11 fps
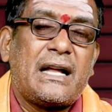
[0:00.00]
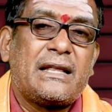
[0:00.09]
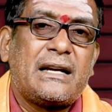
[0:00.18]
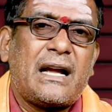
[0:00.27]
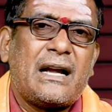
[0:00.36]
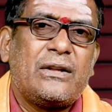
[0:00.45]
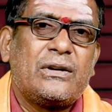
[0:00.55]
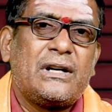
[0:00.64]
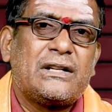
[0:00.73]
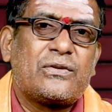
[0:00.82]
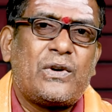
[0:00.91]
అతనే ఐదో
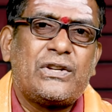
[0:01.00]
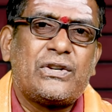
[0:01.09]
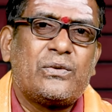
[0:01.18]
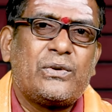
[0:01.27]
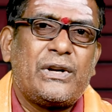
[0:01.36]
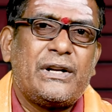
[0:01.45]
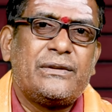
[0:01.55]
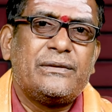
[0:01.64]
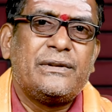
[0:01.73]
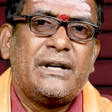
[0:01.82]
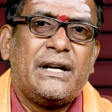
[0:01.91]
క్లాస్ కూడా
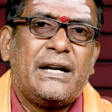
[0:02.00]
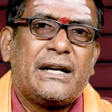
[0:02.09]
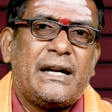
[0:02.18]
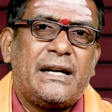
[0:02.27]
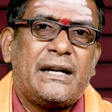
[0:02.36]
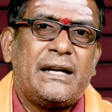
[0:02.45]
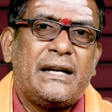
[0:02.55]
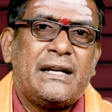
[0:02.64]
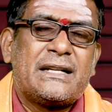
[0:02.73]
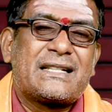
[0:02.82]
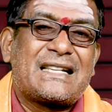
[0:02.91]
చదువుకోలేదు కానీ
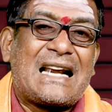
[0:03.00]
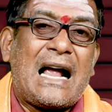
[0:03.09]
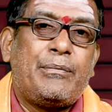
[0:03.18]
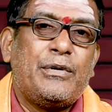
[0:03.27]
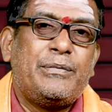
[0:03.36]
స్క్రాప్